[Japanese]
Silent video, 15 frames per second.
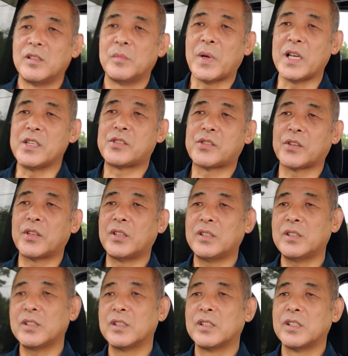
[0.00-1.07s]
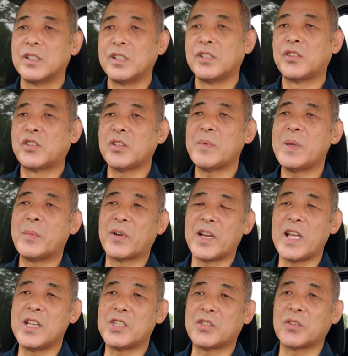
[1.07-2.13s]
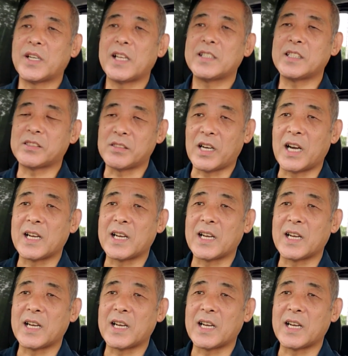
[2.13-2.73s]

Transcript: まあ一緒の趣味もね一緒なんですよ。